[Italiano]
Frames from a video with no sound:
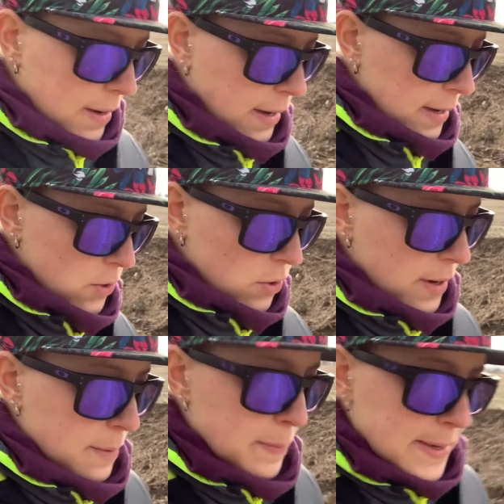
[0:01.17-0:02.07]

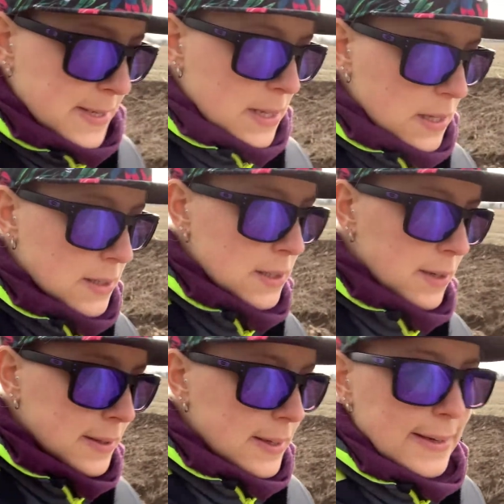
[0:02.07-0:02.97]
Allora,
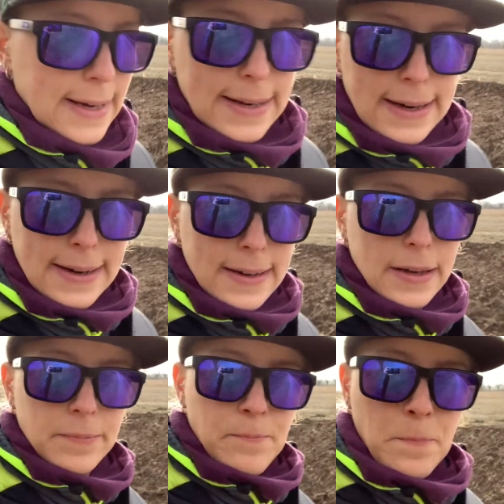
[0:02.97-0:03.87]
presentazione del
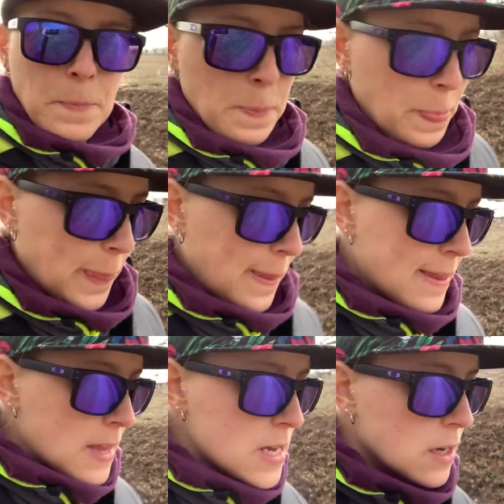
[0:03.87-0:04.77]
canale.
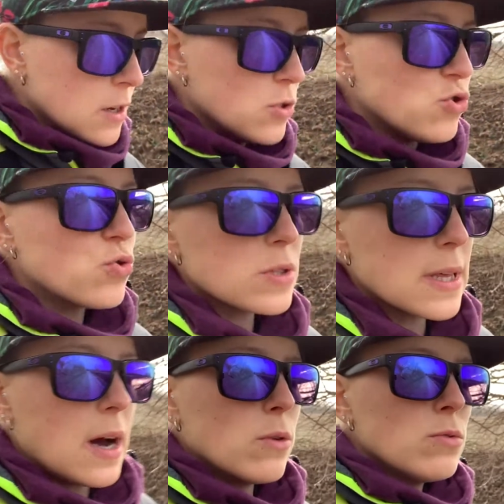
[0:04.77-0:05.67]
Giusti
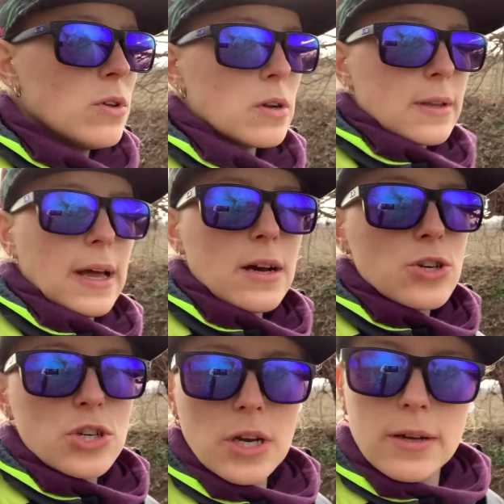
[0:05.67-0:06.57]
Outdoor
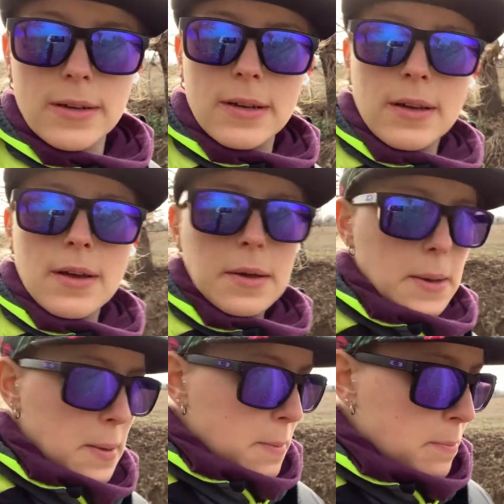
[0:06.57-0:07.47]
nasce
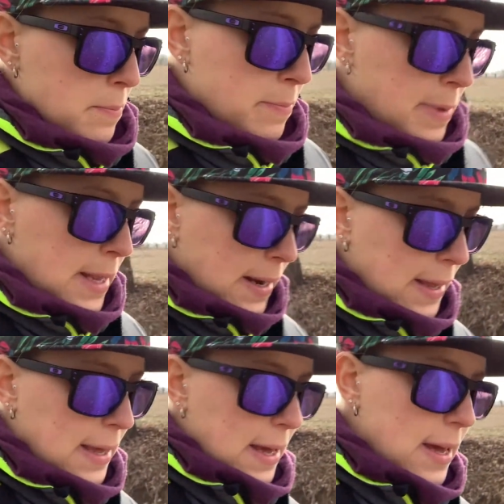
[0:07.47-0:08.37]

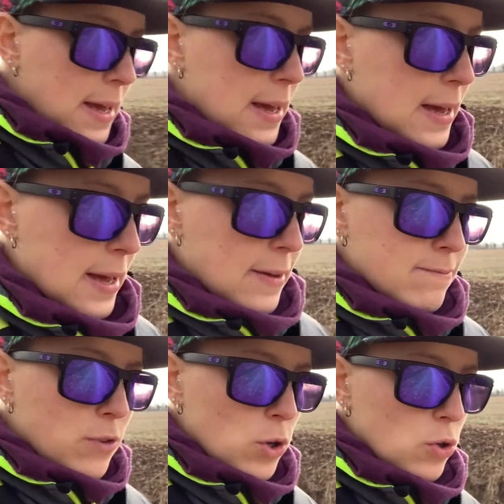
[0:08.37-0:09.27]
perché
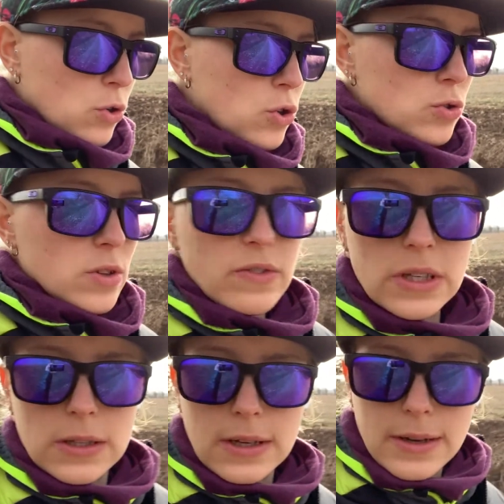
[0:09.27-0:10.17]
voglio
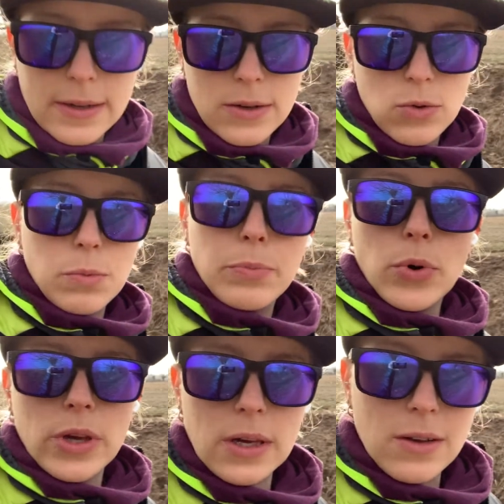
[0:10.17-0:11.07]
condividere un
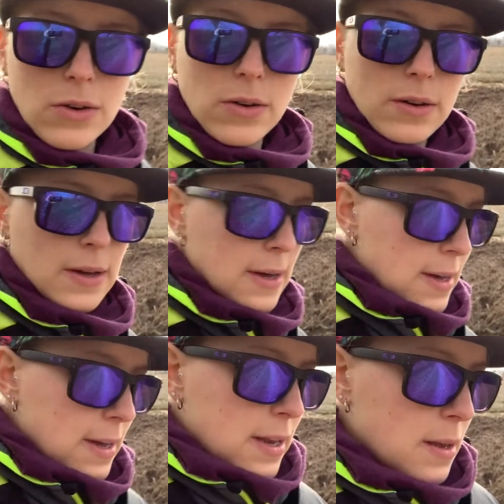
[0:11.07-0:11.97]
pochino
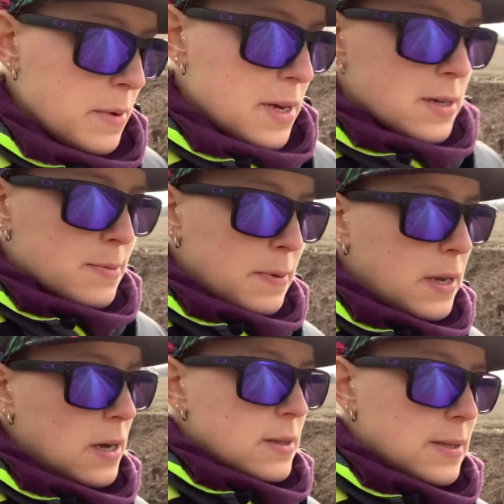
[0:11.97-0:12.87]
le mie
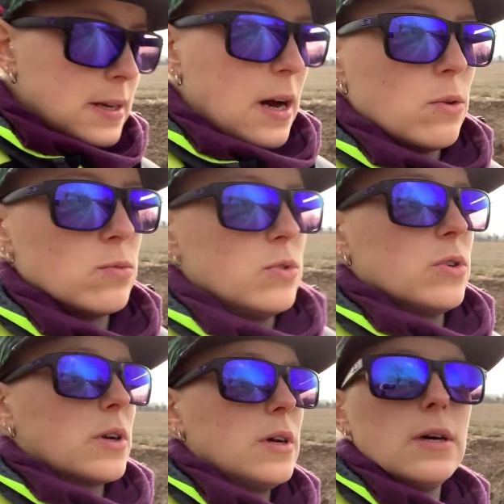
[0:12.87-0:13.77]
esperienze
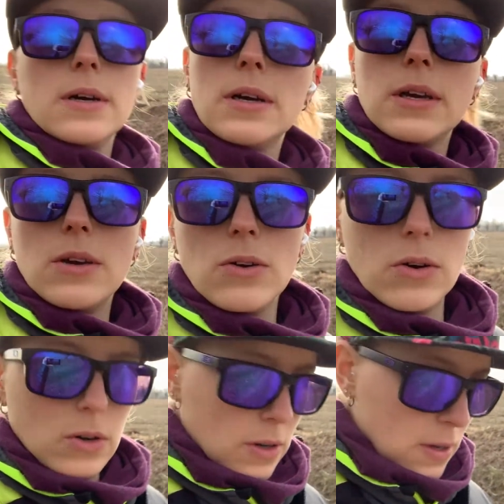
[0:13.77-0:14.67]
outdoor. Io